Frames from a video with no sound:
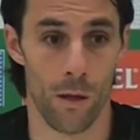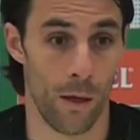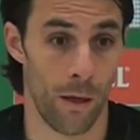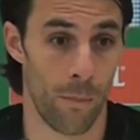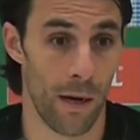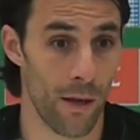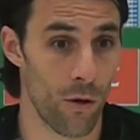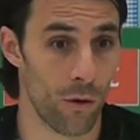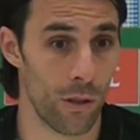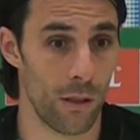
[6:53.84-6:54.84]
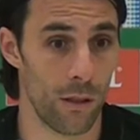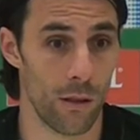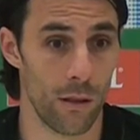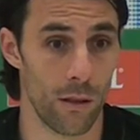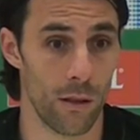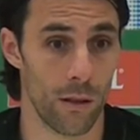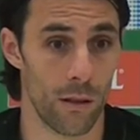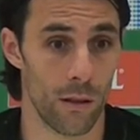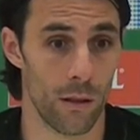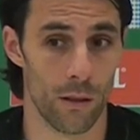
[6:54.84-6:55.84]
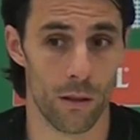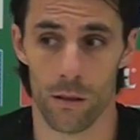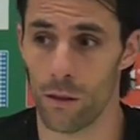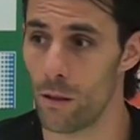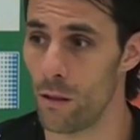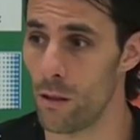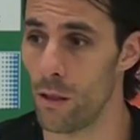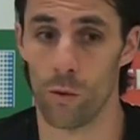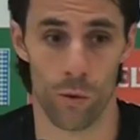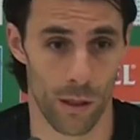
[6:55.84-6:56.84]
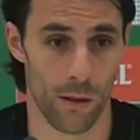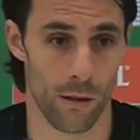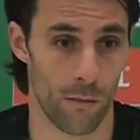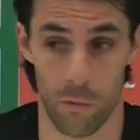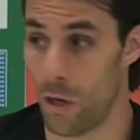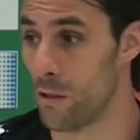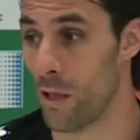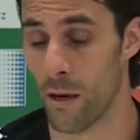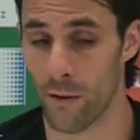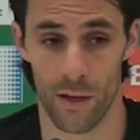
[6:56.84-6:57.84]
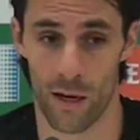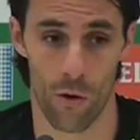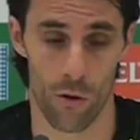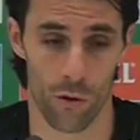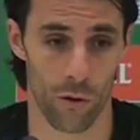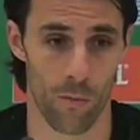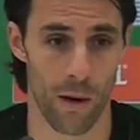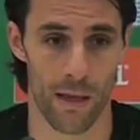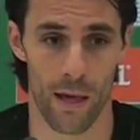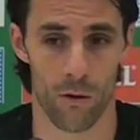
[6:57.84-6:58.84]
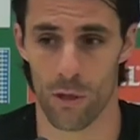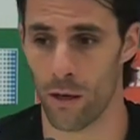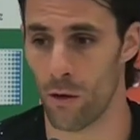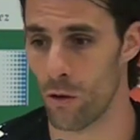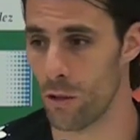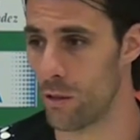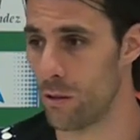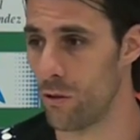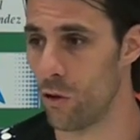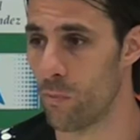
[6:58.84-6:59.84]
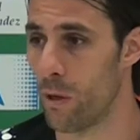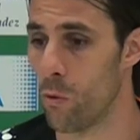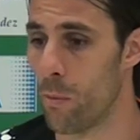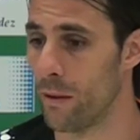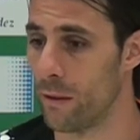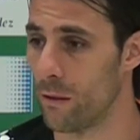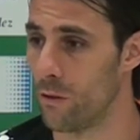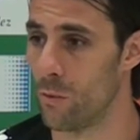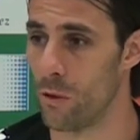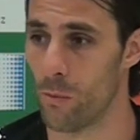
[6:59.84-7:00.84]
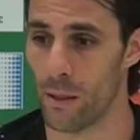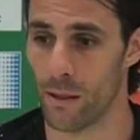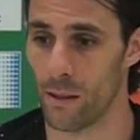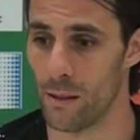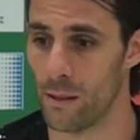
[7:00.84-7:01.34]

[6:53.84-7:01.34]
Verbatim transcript: Eh, Pelayo y y Túñez. Están entrenados hoy con normalidad, o sea que no es, no es preocupante, no es preocupante.